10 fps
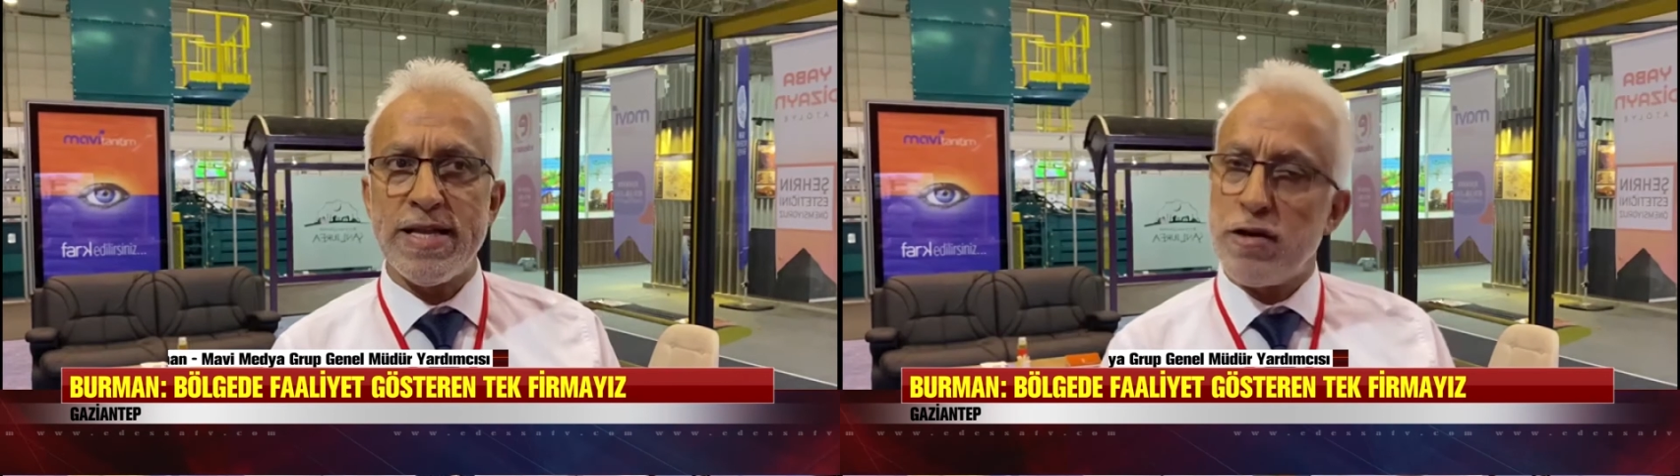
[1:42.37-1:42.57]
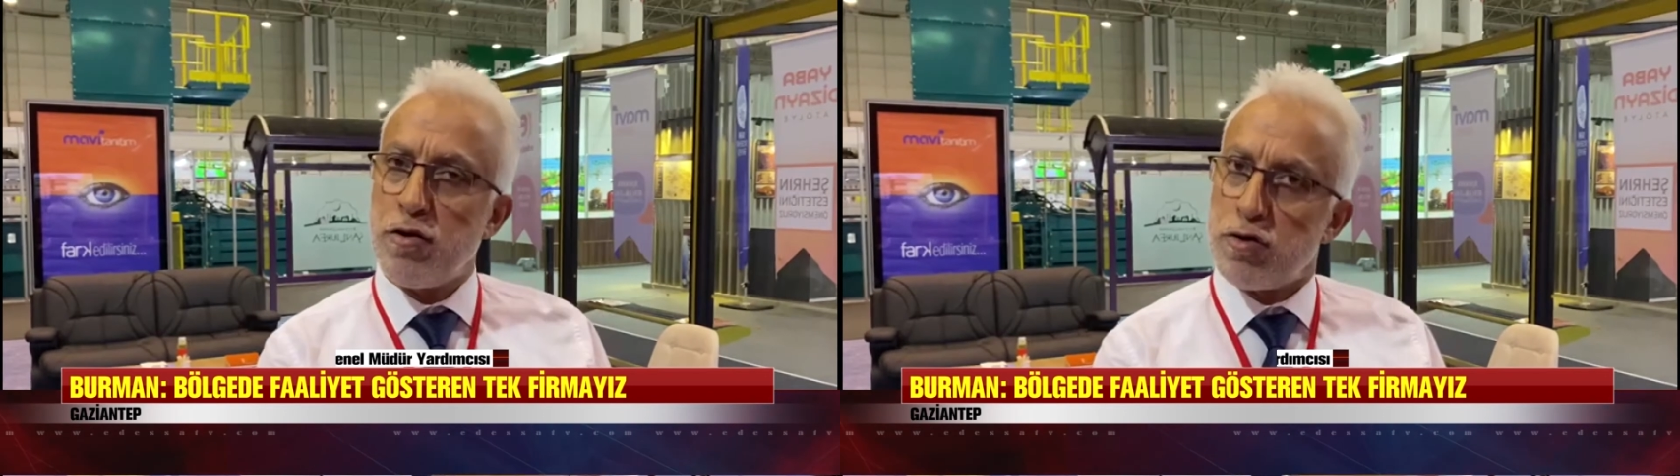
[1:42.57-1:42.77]

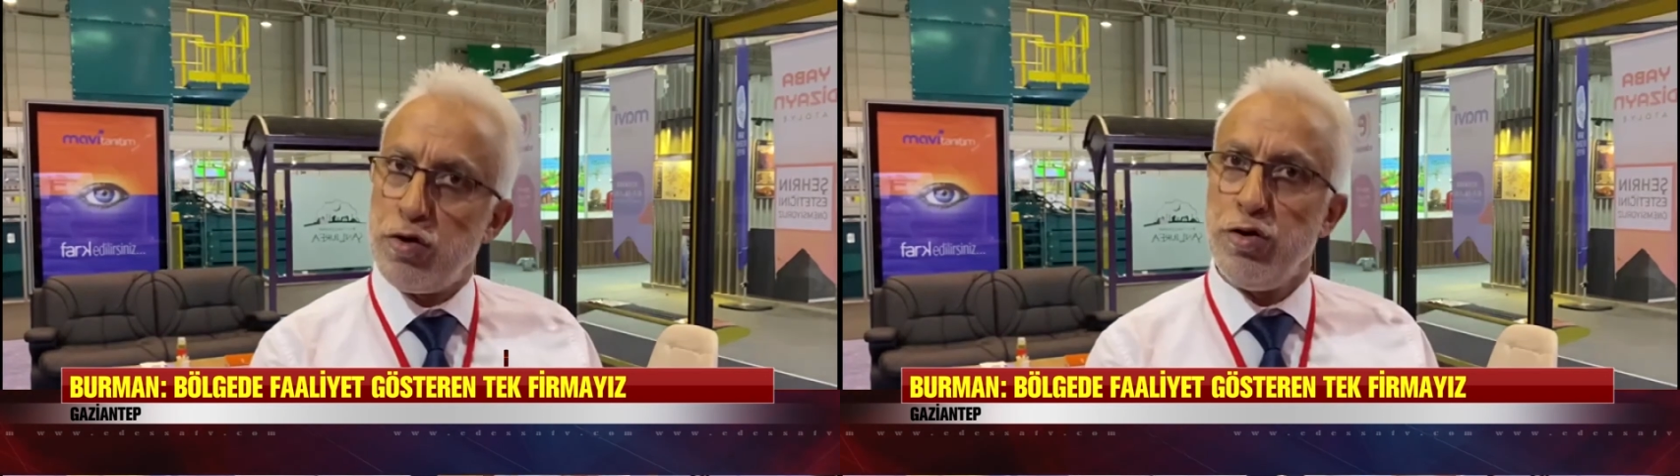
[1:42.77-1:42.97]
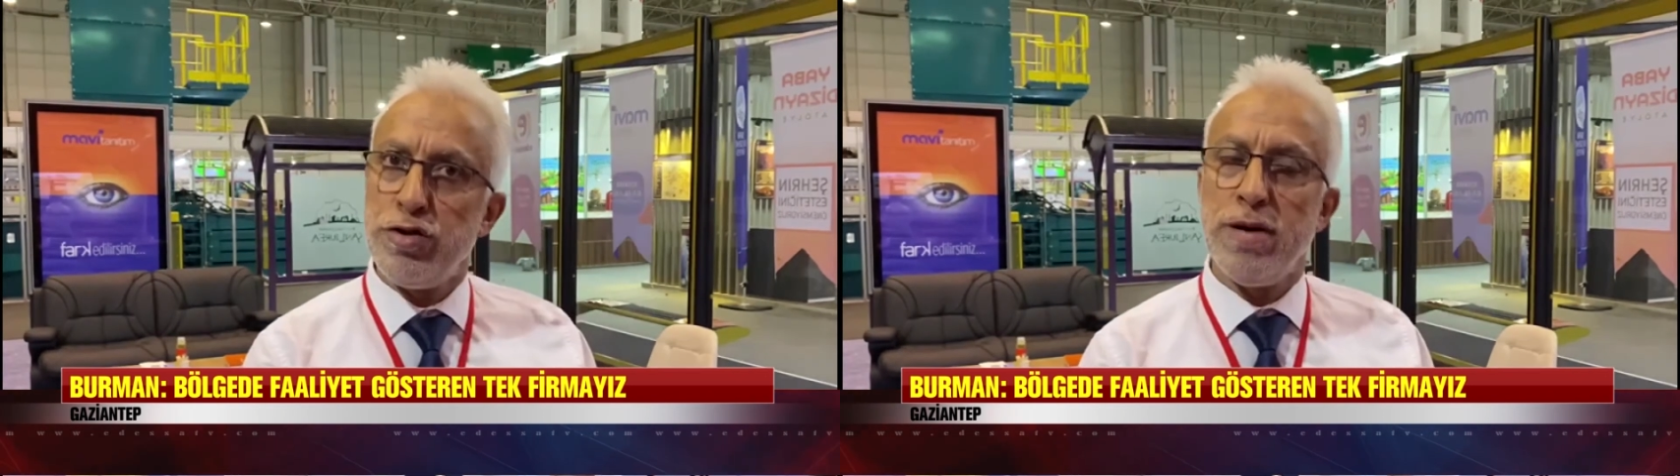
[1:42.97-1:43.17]
de göz
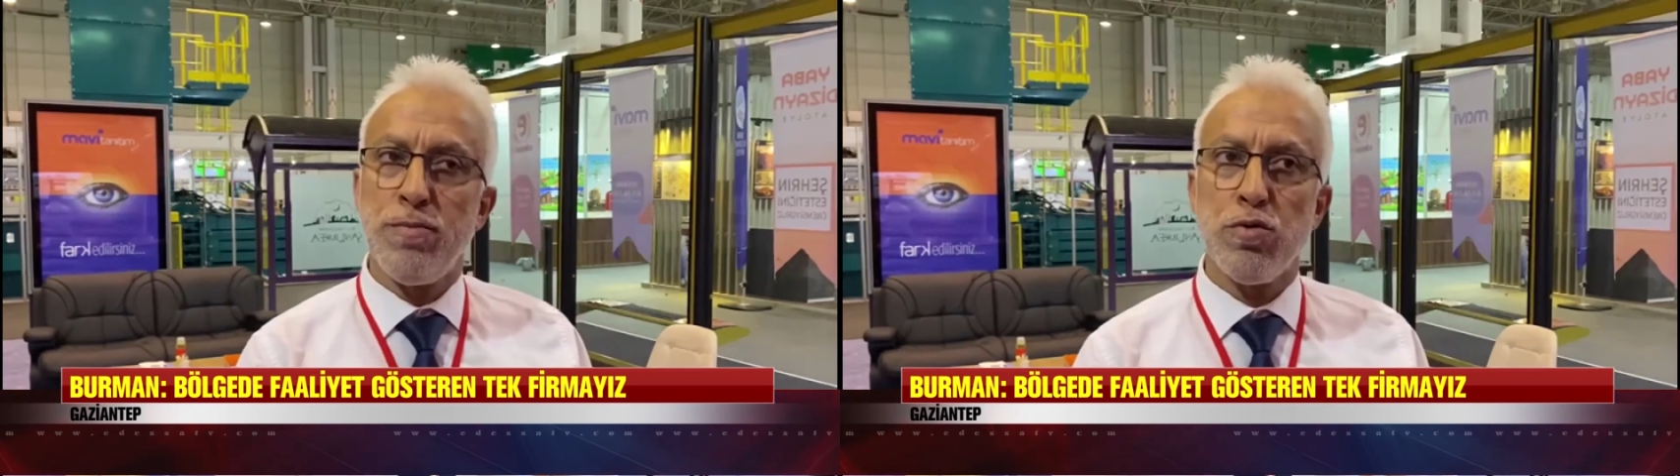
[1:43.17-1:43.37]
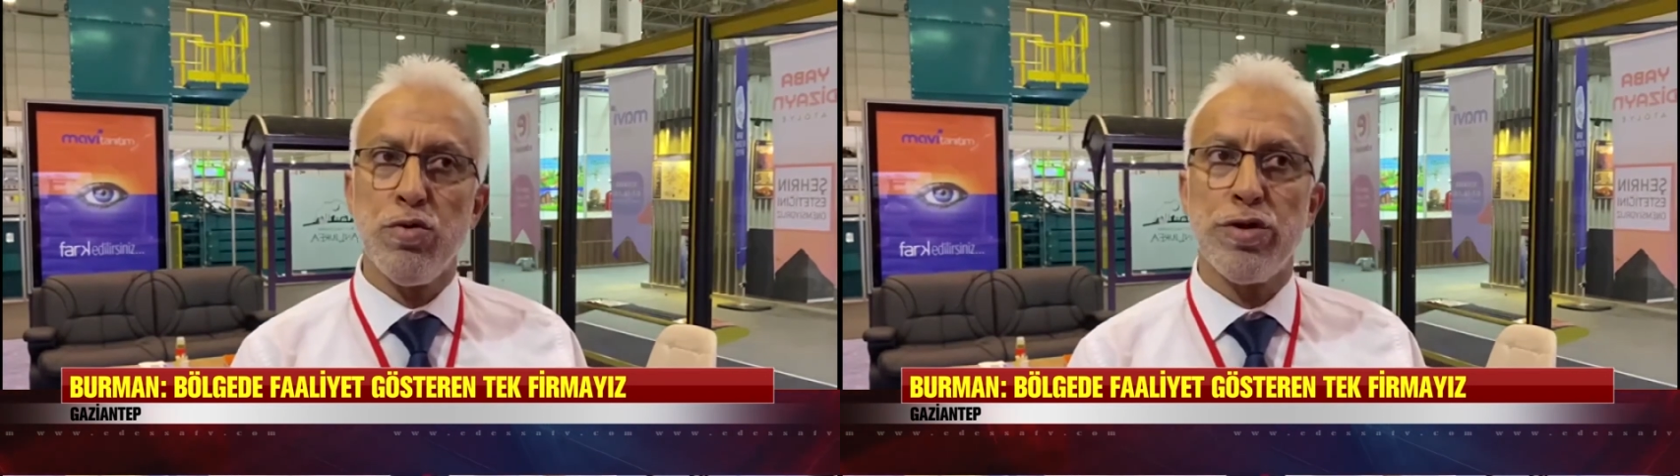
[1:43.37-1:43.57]
önünde
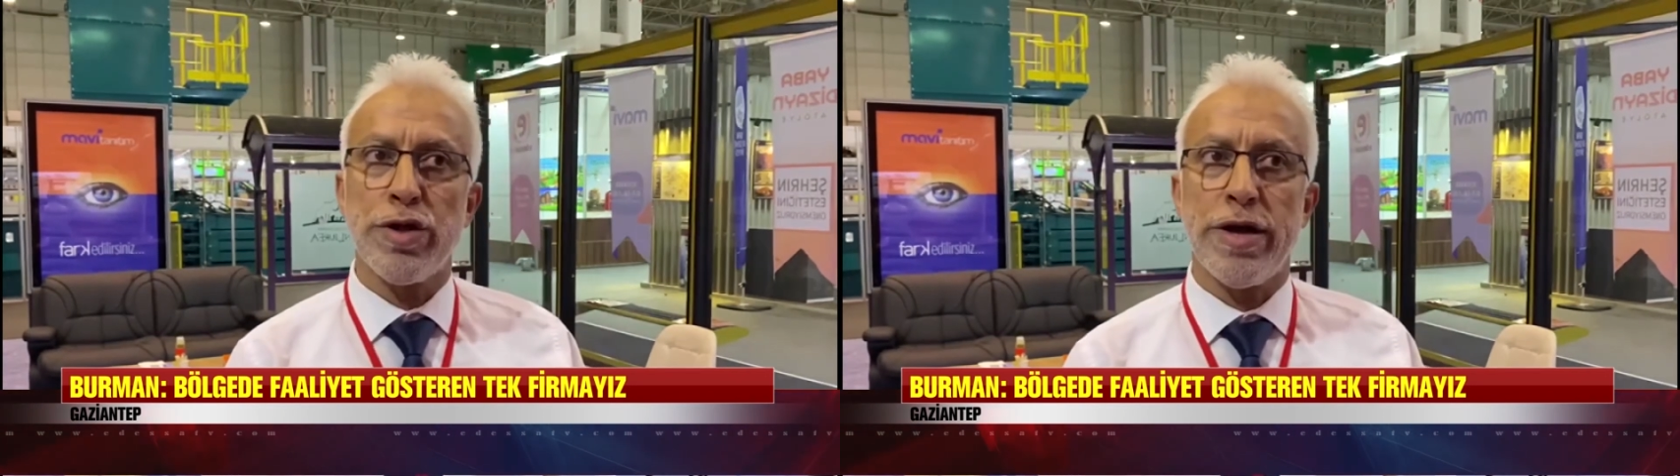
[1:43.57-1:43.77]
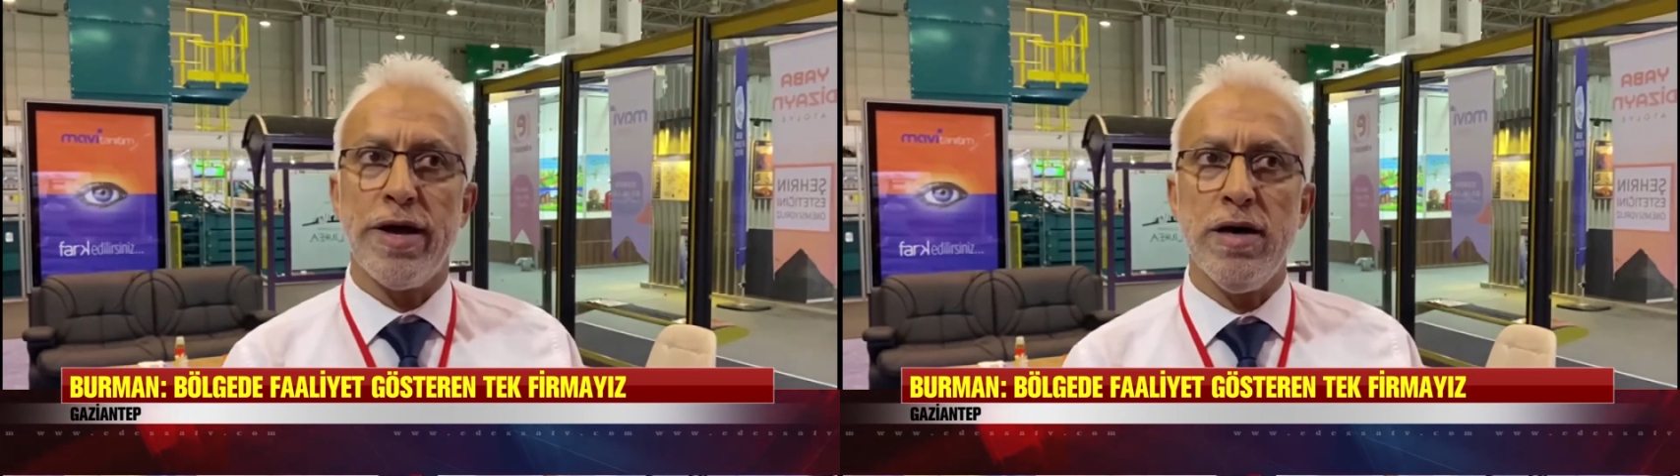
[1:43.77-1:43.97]

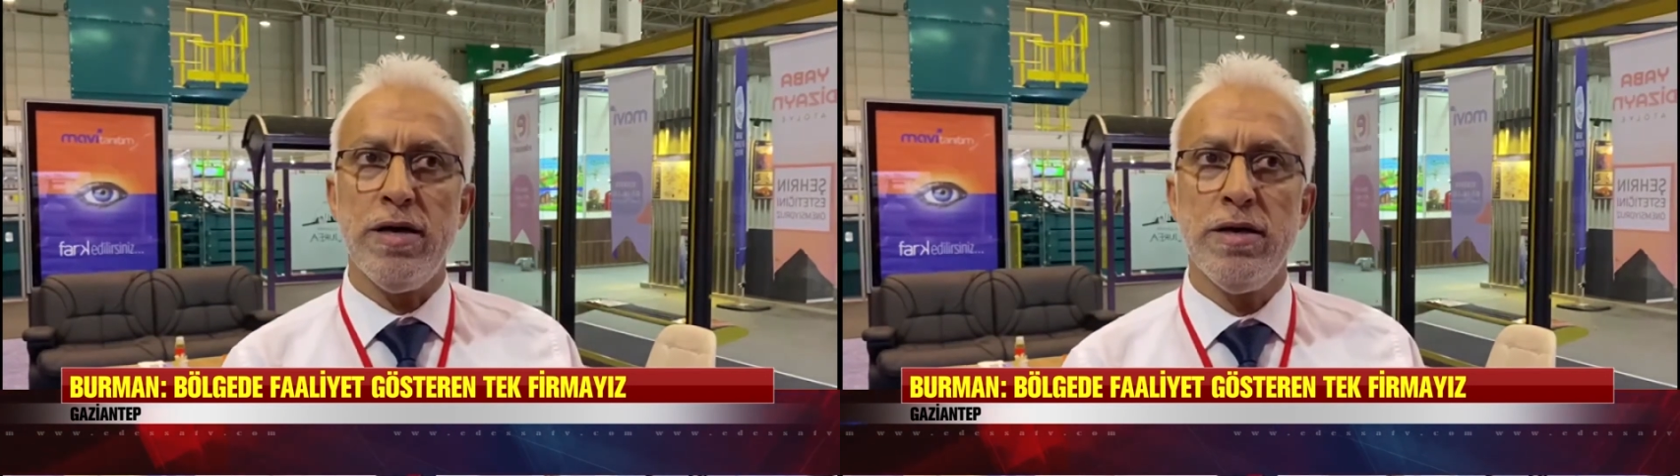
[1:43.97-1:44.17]
bulundurarak